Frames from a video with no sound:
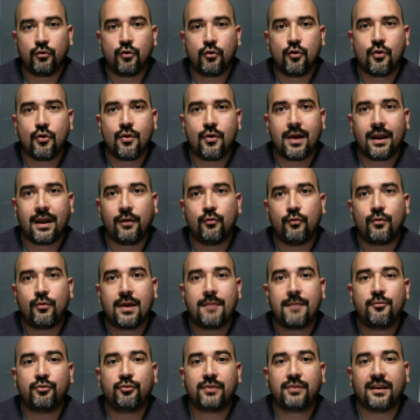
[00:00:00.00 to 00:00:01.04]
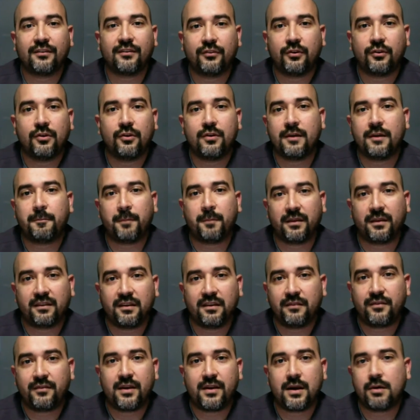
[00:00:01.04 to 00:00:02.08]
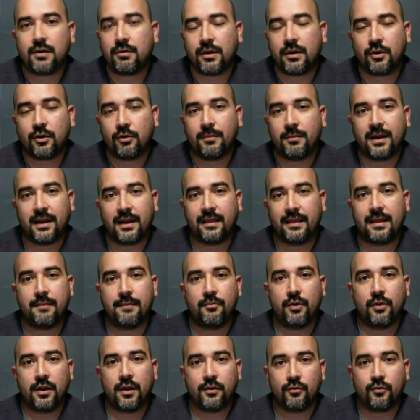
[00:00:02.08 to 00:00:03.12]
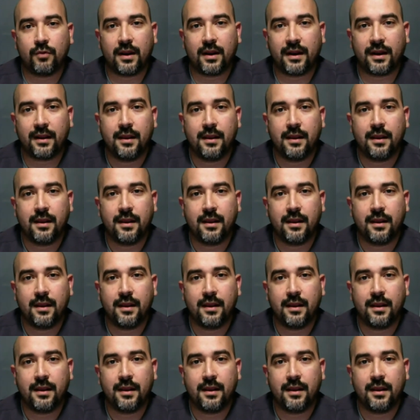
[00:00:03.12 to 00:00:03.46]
o alguna mutación específica o anormalidad molecular.